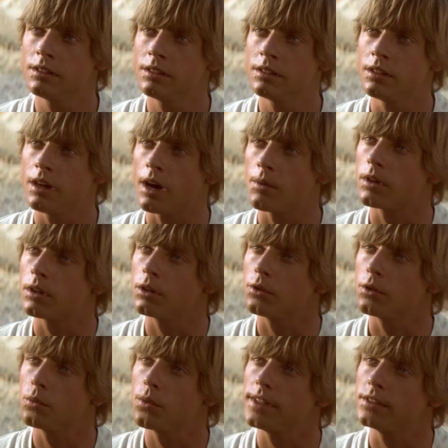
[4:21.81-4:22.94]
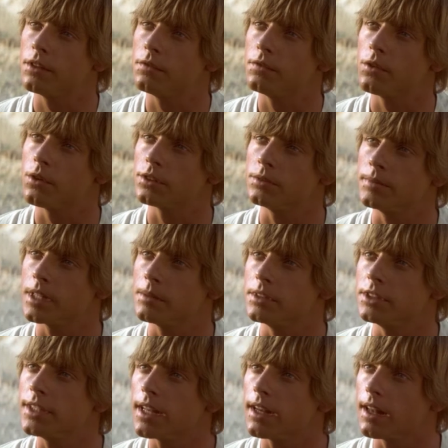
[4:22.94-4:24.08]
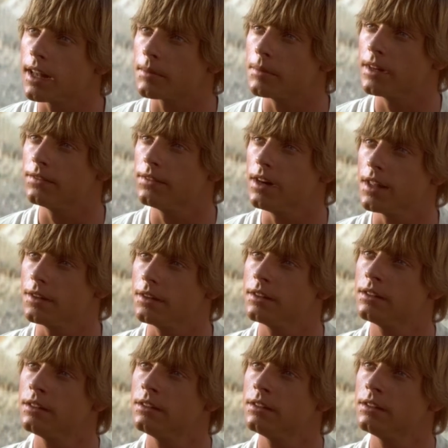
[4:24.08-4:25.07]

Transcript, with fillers: J'apprendrai à maîtriser la force pour devenir un Jedi comme mon père.